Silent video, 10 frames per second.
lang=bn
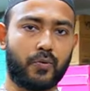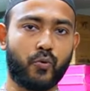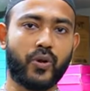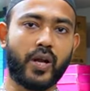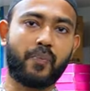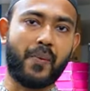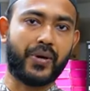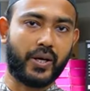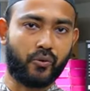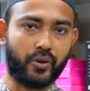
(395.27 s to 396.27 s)
কুরিয়ারে
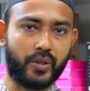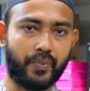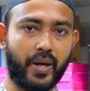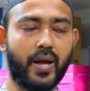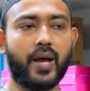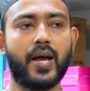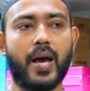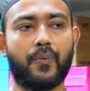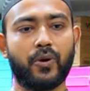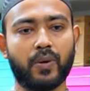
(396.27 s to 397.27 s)
পেমেন্টটা করে দিবে হ্যাঁ
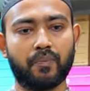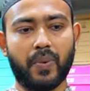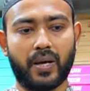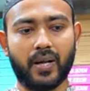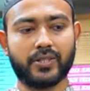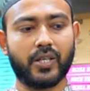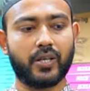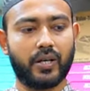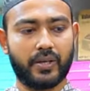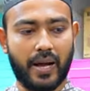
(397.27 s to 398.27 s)
এবং বাংলাদেশের
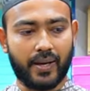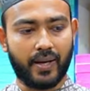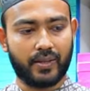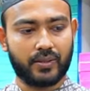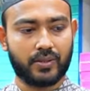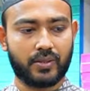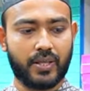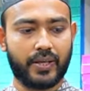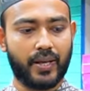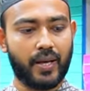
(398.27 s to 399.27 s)
ঢাকা
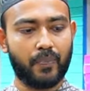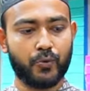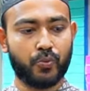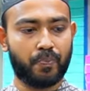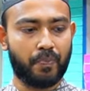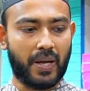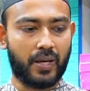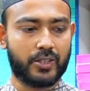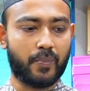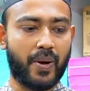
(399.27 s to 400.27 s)
থেকে
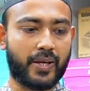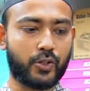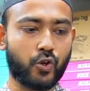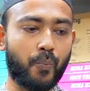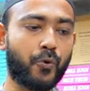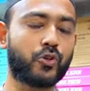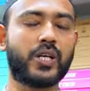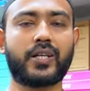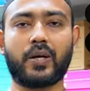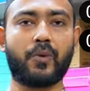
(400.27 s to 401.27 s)
বাংলাদেশের বাকি সবগুলো
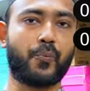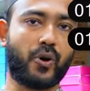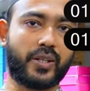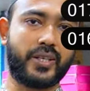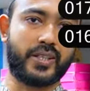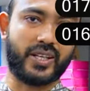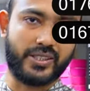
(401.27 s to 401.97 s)
জেলাতে আমরা প্রোডাক্ট দিয়ে থাকি